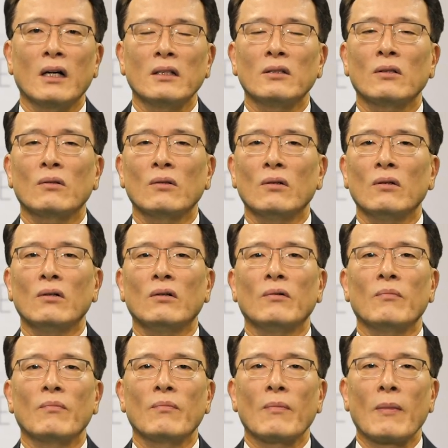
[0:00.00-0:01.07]

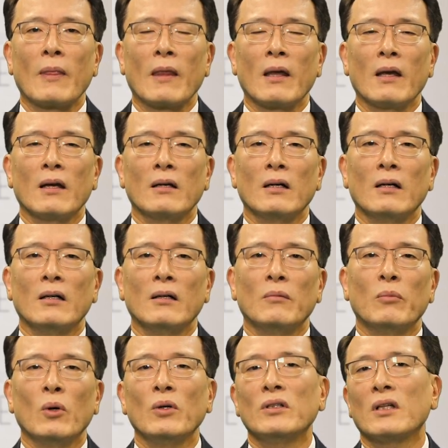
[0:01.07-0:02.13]
아직도 어,
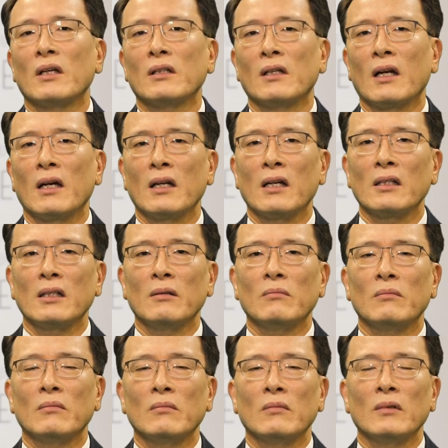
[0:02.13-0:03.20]
보이지 않는
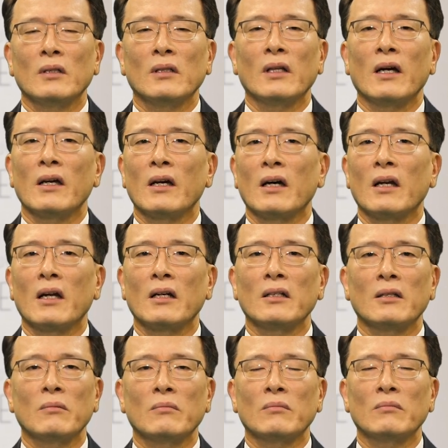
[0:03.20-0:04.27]
하나님, 나의
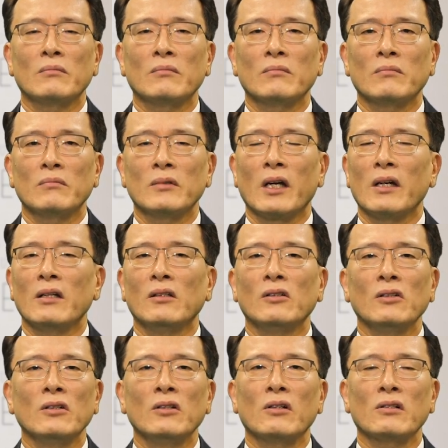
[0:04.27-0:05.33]
하나님, 나의
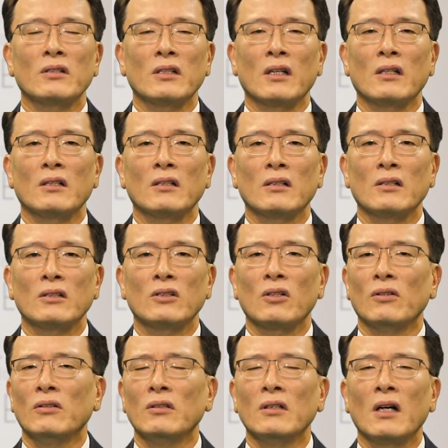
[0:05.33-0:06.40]
능력자,
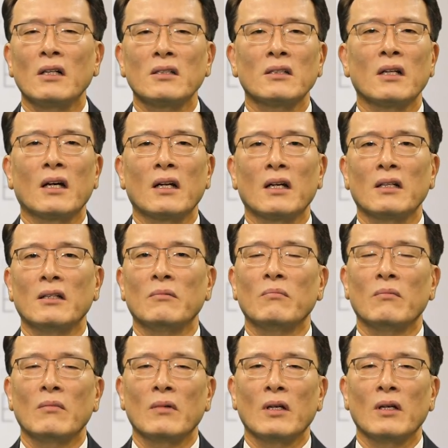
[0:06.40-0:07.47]
전능하신 하나님,
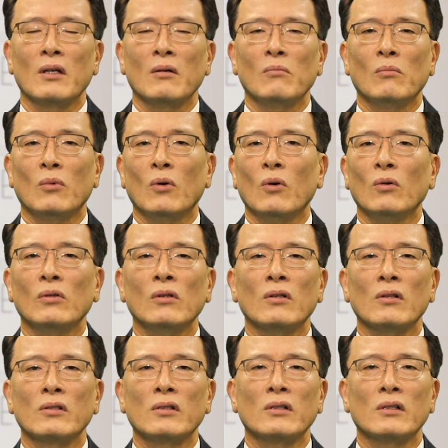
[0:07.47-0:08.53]
모든
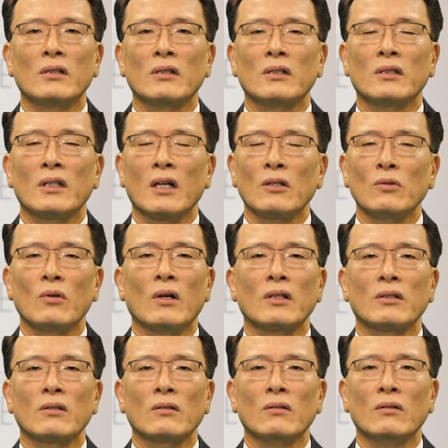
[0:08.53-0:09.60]
것을
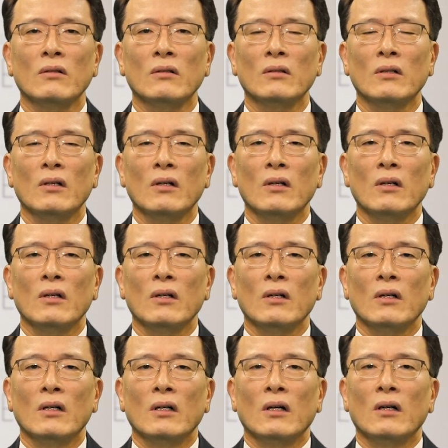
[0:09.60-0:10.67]
창조하시고
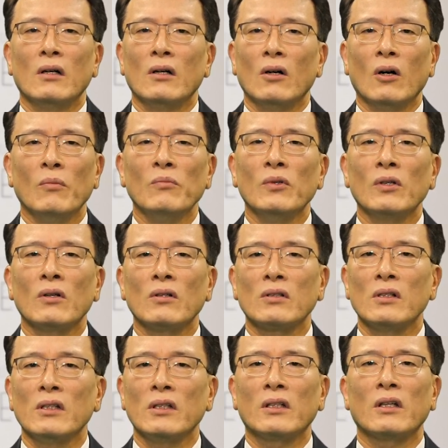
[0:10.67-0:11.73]
어, 없는
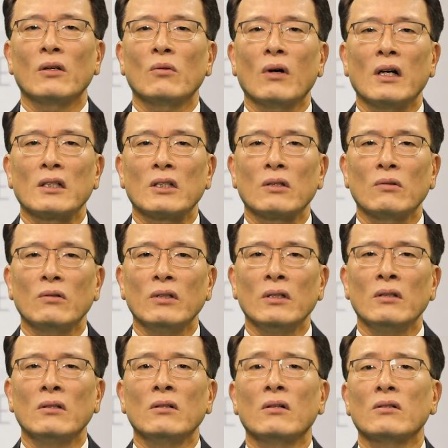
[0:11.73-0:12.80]
것을 있게도 하시고
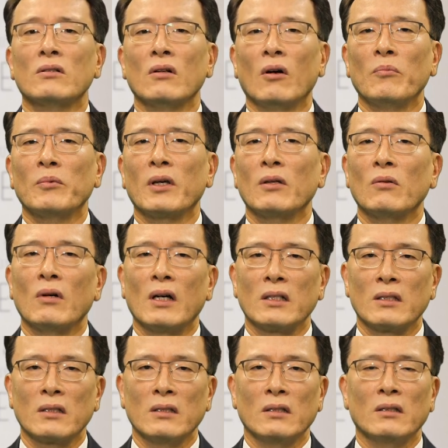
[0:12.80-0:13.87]
있는 것을 없게도
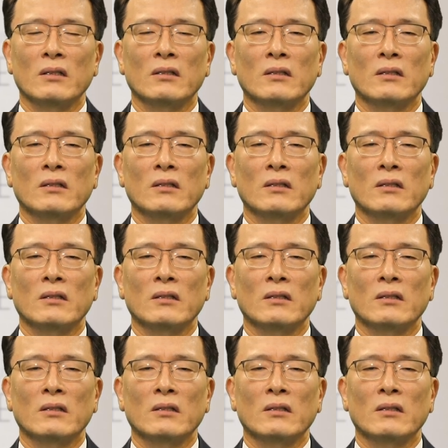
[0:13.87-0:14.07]
하시는